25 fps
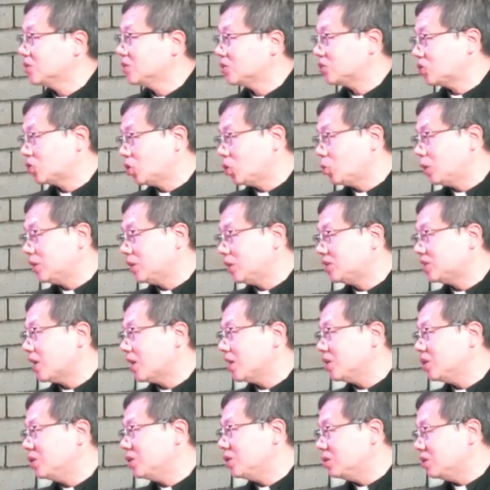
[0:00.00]
都会加
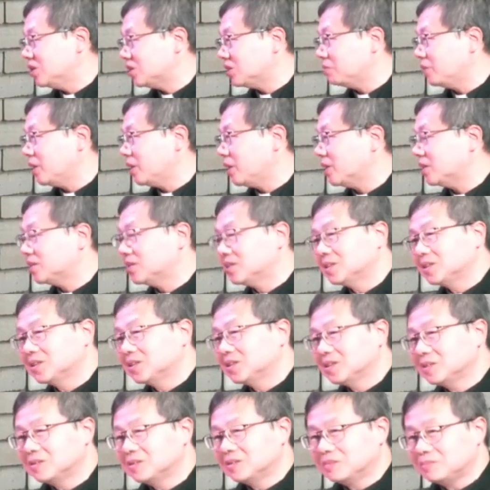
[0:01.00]
个女字边，
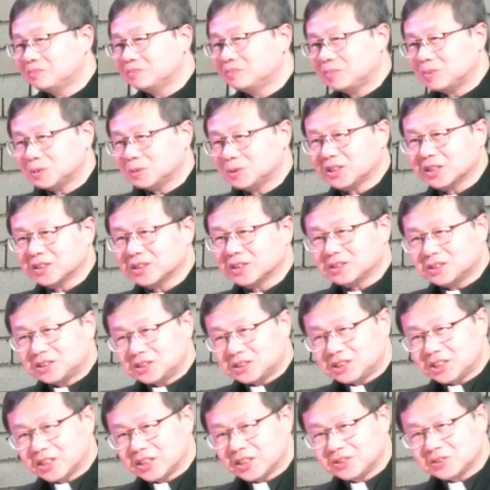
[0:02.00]
比如像
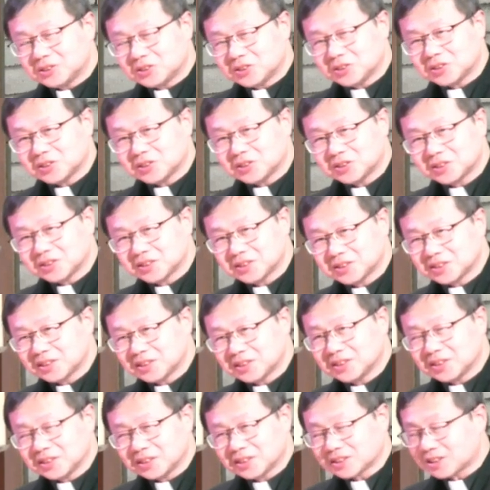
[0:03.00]
奸字，
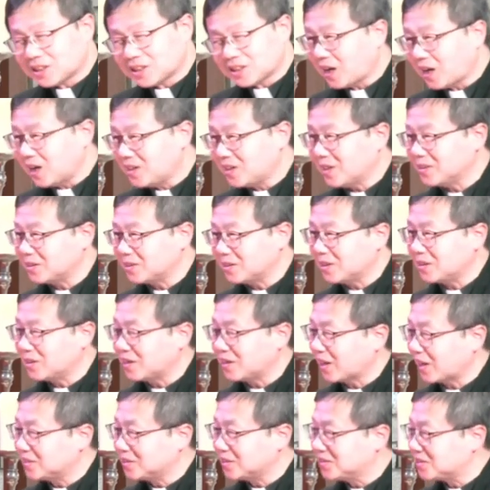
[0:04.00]
贪婪的
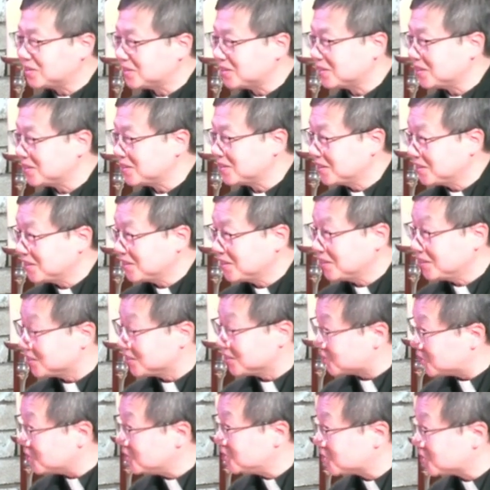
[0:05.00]
婪字。
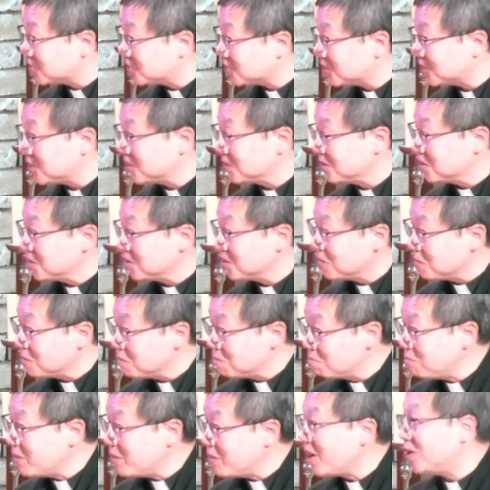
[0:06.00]
甚至
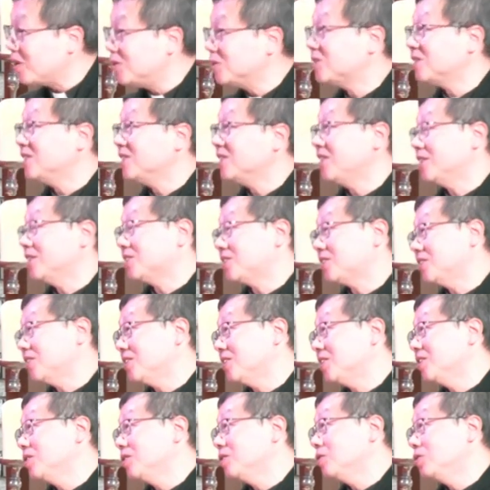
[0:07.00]
妙字也是，
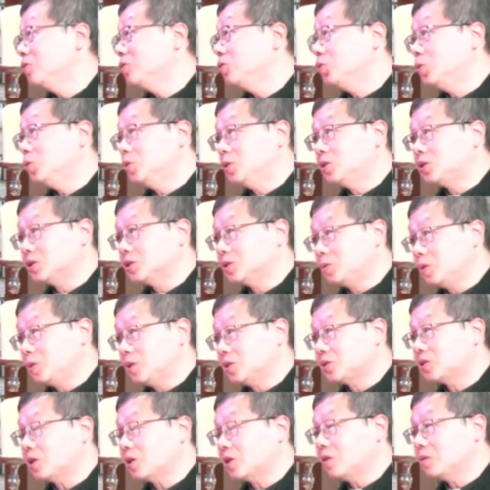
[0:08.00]
女子越
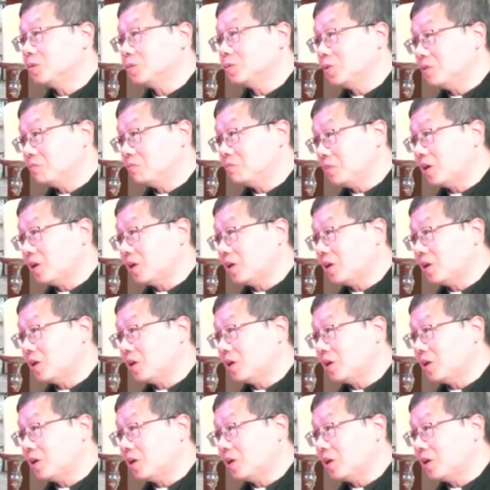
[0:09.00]
少越妙，